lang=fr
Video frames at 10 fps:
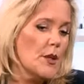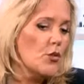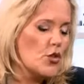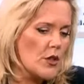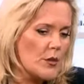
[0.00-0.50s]
mais
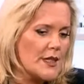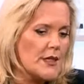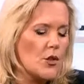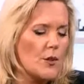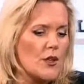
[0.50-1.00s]
il me semble à
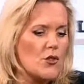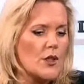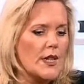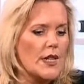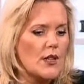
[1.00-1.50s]
titre
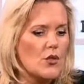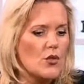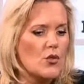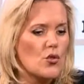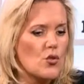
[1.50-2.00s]
personnel
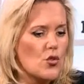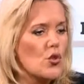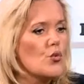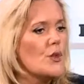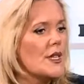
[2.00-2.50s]
euh,
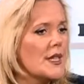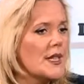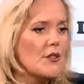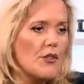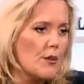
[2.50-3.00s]
qu'aujourd'hui
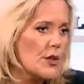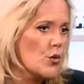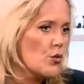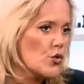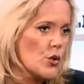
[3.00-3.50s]
les, les,
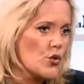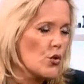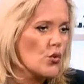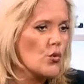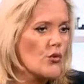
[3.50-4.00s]
familles ont besoin de
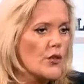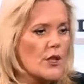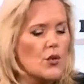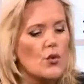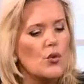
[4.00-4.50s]
se
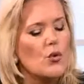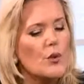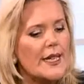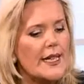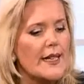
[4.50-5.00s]
retrouver le, le
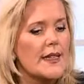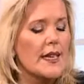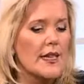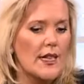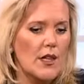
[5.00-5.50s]
week-end.
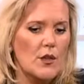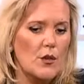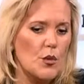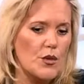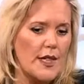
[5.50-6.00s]

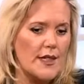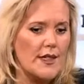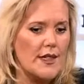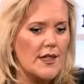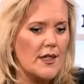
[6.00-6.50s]
Euh, pour
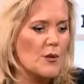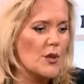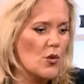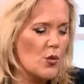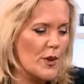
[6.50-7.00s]
certains, eh
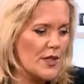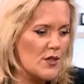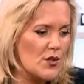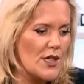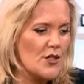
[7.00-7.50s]
bien, on
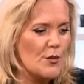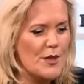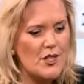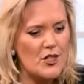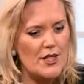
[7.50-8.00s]
passe la
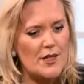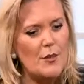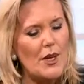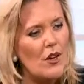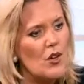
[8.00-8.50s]
semaine chez
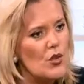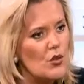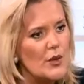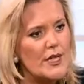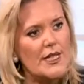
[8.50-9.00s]
un parent,
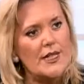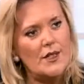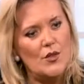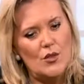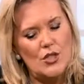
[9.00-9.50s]
le week-end
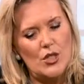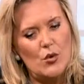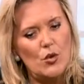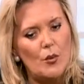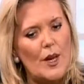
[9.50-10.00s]
euh, chez
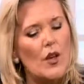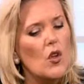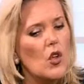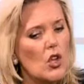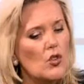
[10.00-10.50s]
l'autre
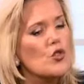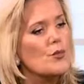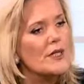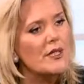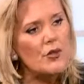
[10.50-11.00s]
parent. Mhm. Donc
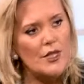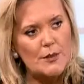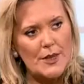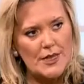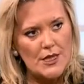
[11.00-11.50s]
je pense qu'il faut
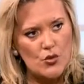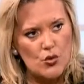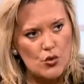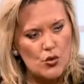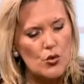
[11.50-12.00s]
respecter
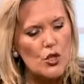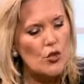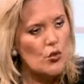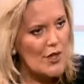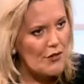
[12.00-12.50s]
ce, ce,
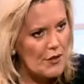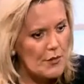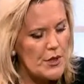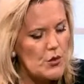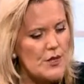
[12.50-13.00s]
temps de la
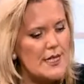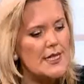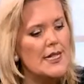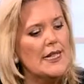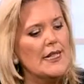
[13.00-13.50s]
famille
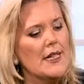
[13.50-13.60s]
aussi.